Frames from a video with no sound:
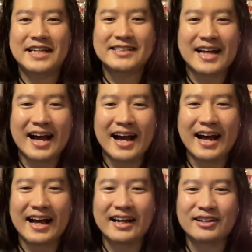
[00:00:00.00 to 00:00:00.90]
皆
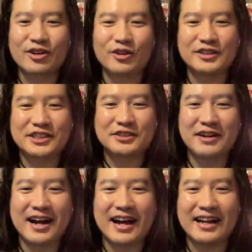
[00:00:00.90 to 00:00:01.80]
さん、こんにち
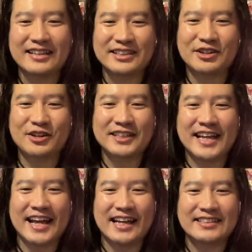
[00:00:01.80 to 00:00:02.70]
は。ひろき
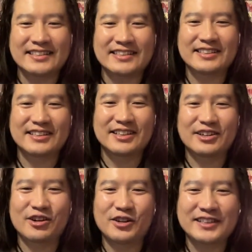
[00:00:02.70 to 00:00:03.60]
です。
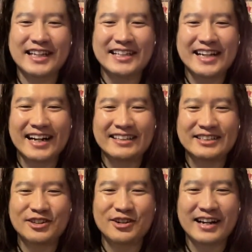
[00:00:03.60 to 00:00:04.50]
ご機嫌いかがで
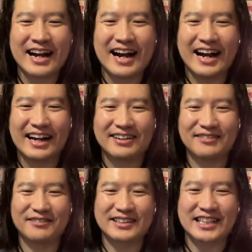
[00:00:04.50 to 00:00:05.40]
しょうか
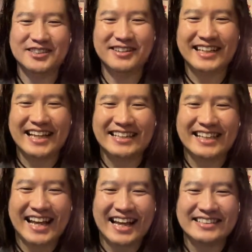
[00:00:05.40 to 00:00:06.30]
私は元気
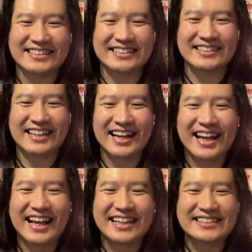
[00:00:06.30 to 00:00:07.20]
です。
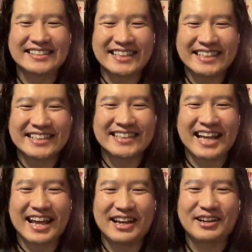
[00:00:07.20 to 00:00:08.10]
さてさ
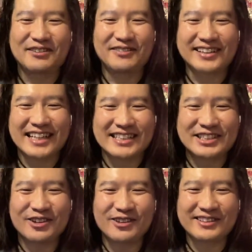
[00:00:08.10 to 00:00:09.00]
て、私
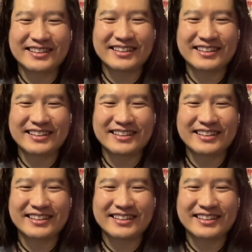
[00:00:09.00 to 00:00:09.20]
の